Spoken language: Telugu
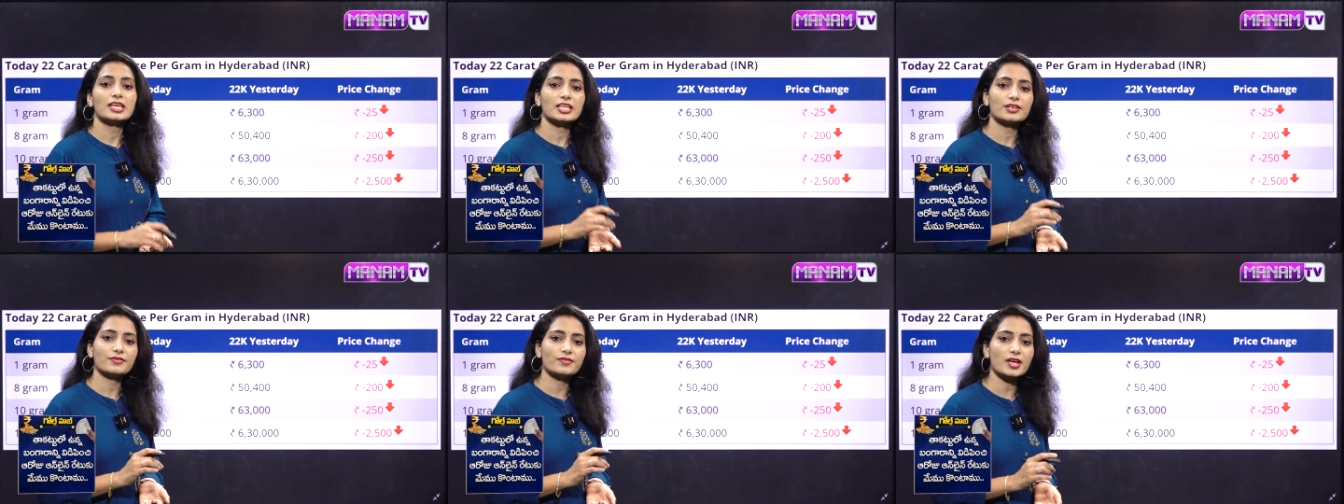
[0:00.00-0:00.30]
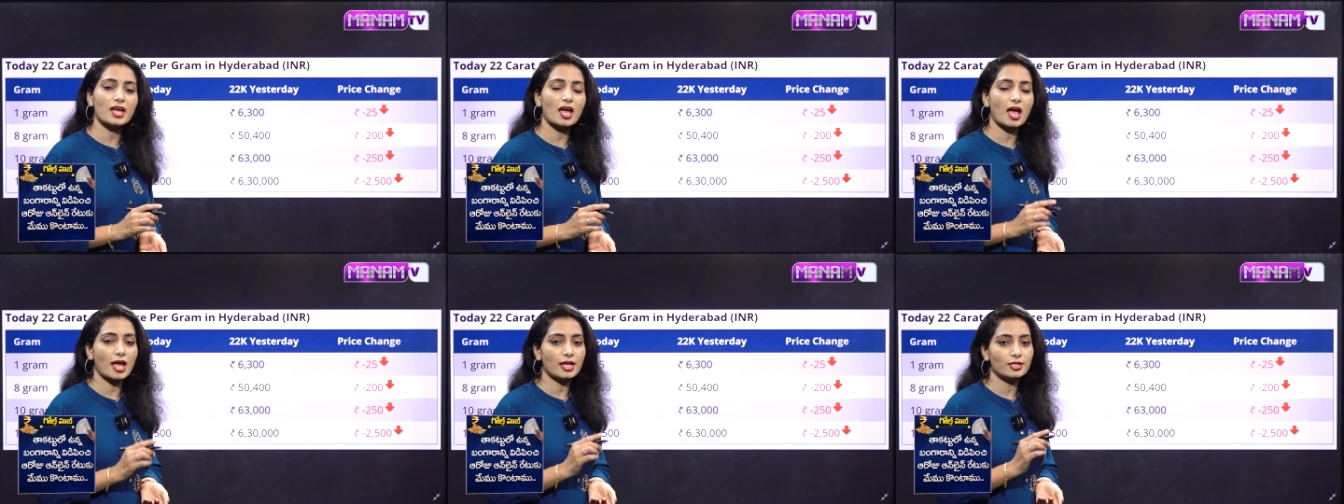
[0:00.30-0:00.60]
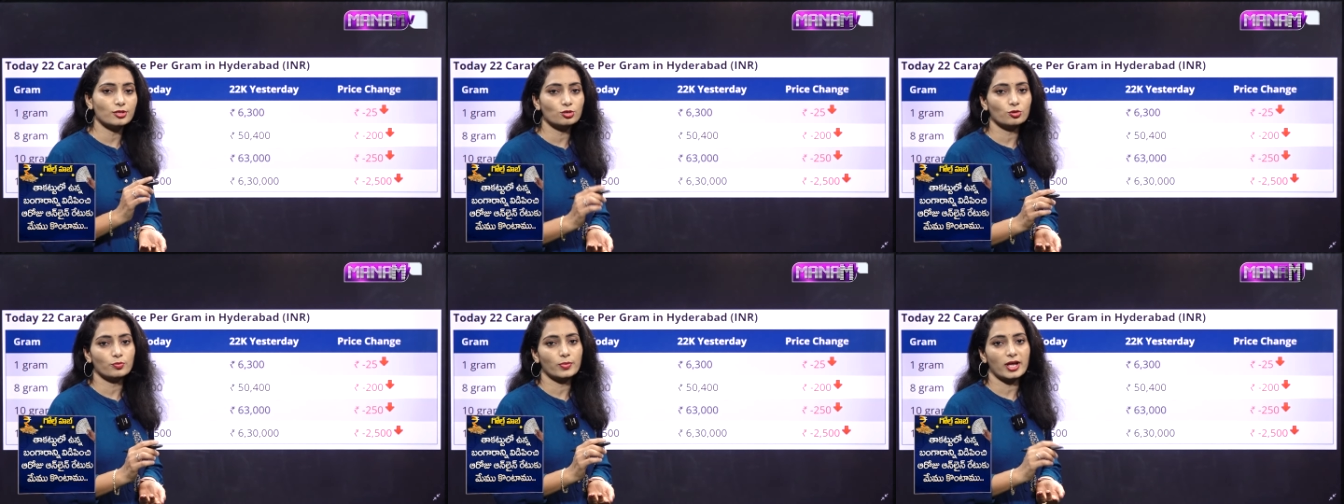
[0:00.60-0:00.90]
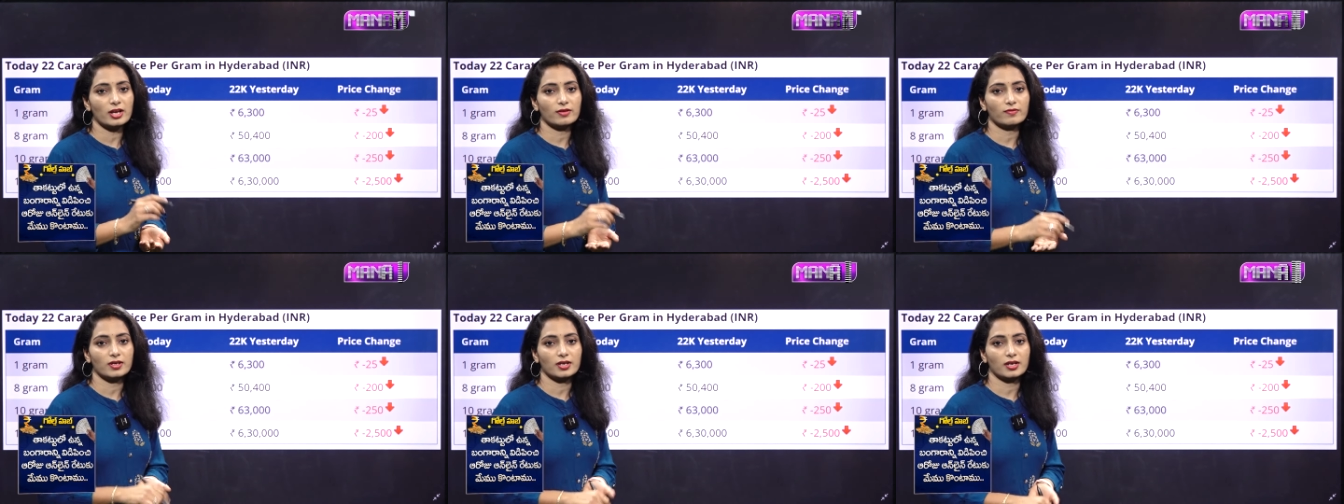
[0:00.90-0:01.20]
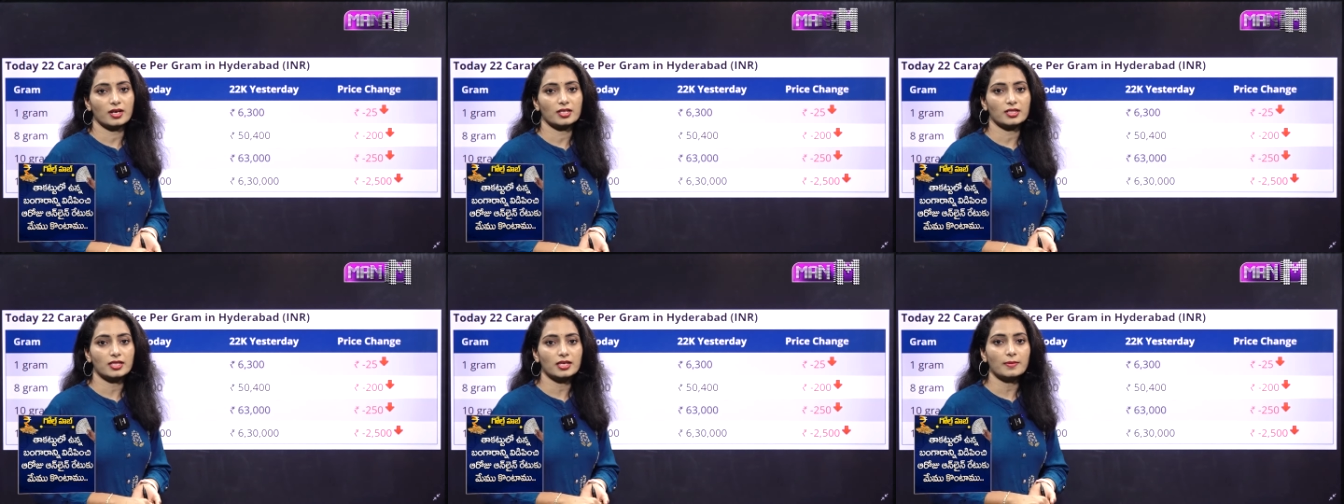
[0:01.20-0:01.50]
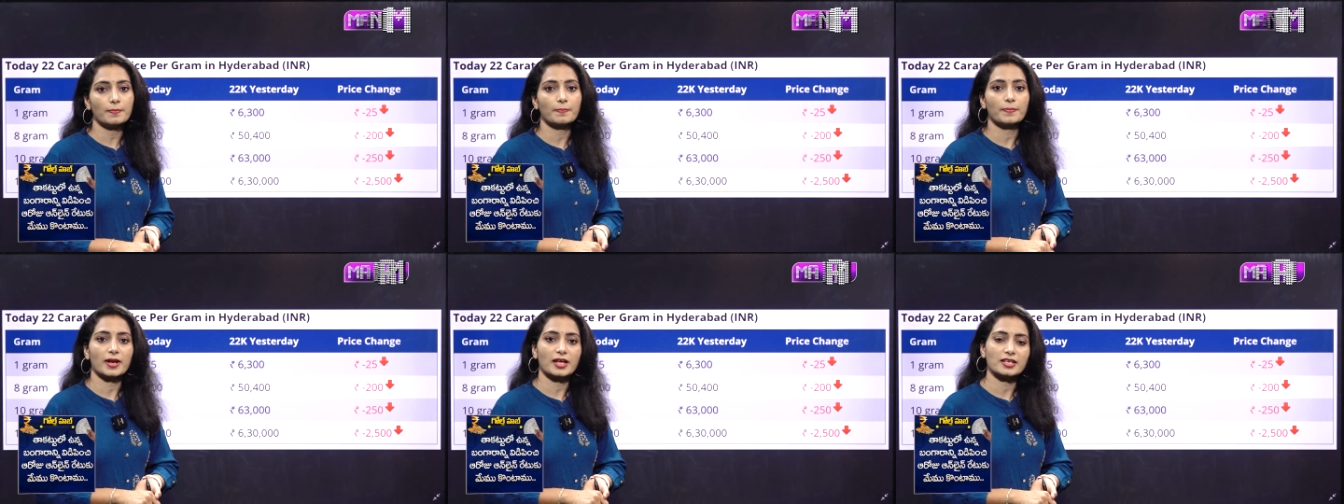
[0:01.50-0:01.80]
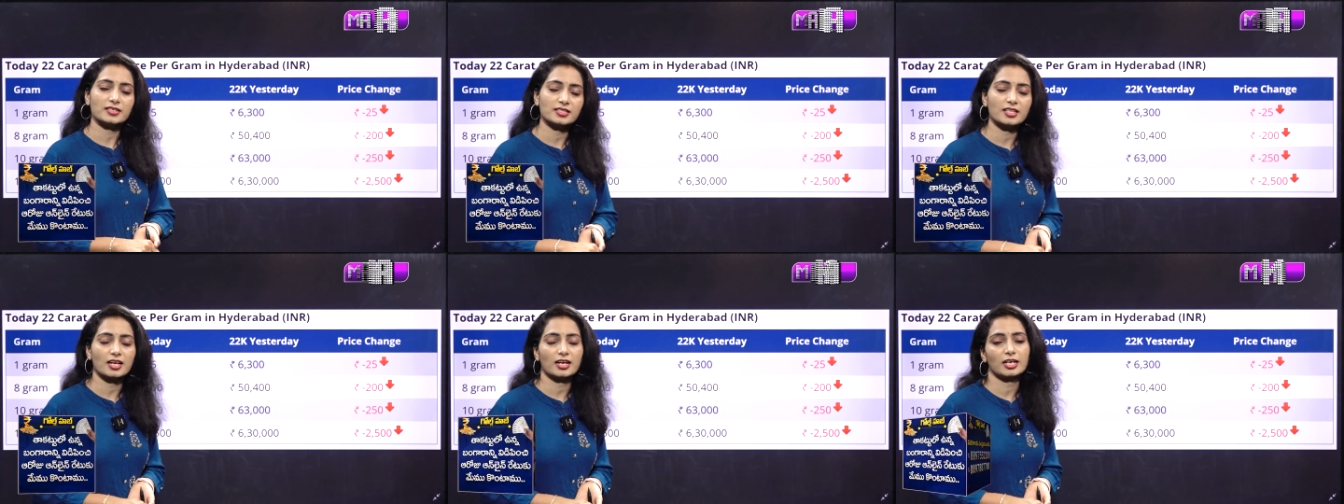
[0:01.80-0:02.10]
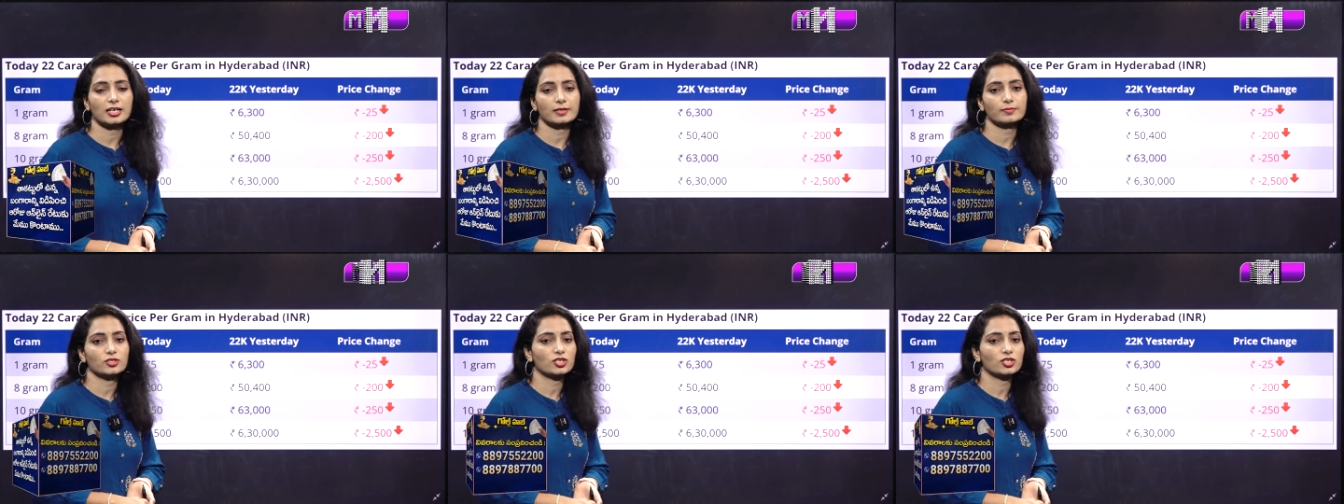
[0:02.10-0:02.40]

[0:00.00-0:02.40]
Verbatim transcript: ఇరవై ఐదు రూపాయల వరకు అయితే ప్రైస్ తగ్గడం